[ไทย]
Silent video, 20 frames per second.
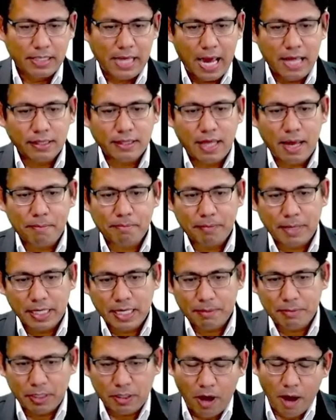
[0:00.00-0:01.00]
การทำป
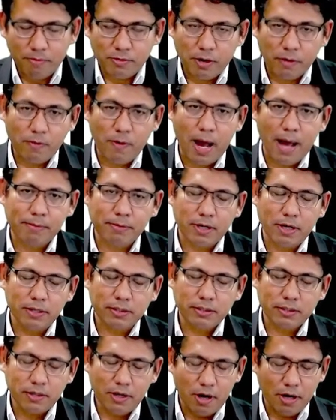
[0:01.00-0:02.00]
ณีประนอมยอมความ
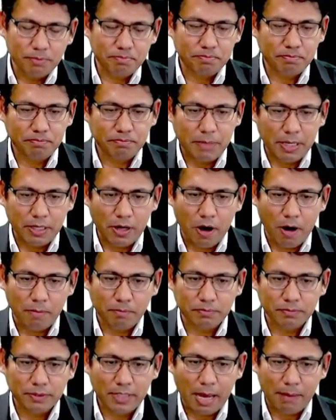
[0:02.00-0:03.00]
ก็ประนอม
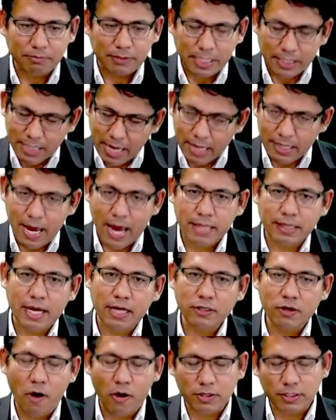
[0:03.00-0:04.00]
ทำสัญญาได้
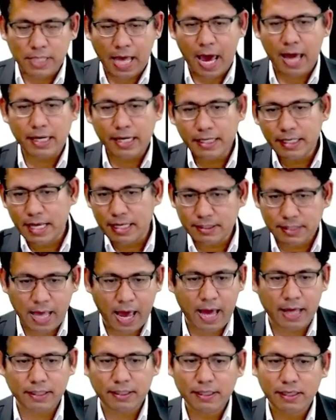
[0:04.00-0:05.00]
ทั้งนอกศาลและใน
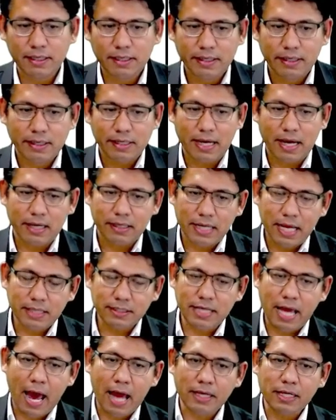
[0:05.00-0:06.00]
ศาลใน
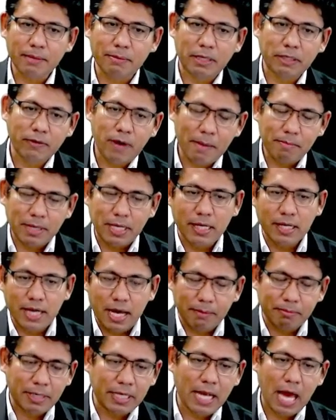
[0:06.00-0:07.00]
ศาลเนี่ยหมายถึงว่ามี
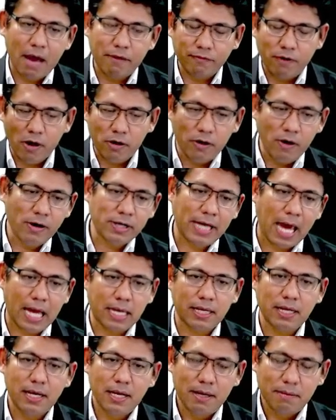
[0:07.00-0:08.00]
เรื่องมีราวฟ้องร้องกั
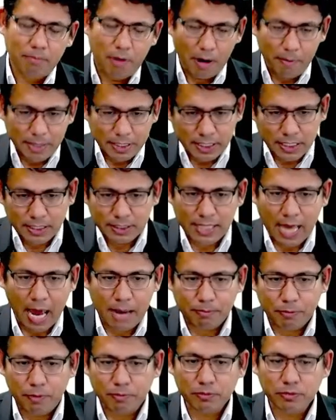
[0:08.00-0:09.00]
นพอไปถึงศา
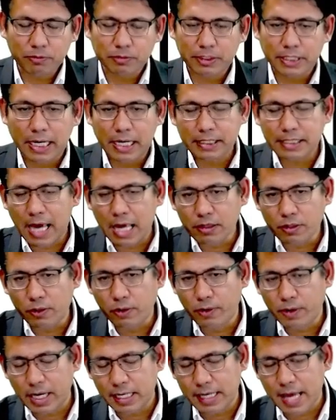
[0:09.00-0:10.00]
ลปุ๊บเจรจาตก
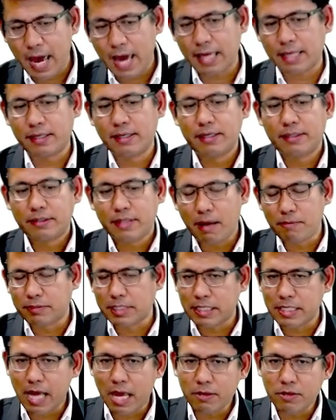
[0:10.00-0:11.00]
ลงกันได้
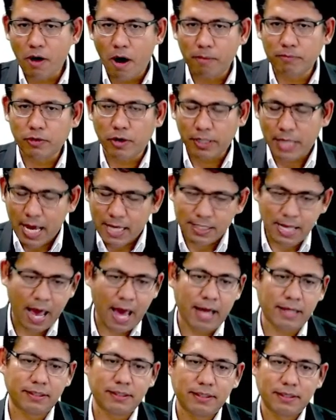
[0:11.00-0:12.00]
ทำสัญญายอมต่อหน้า
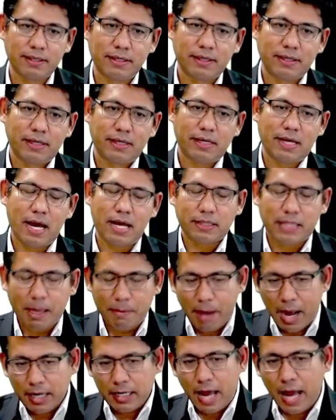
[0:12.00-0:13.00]
ศาลแต่
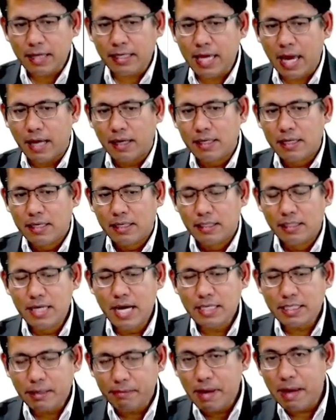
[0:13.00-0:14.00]
บางครั้งเนี่ย
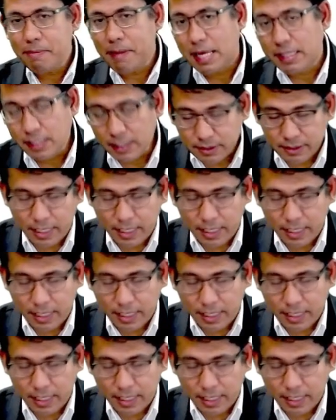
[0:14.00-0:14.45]
เรื่องยังไม่ไปถึ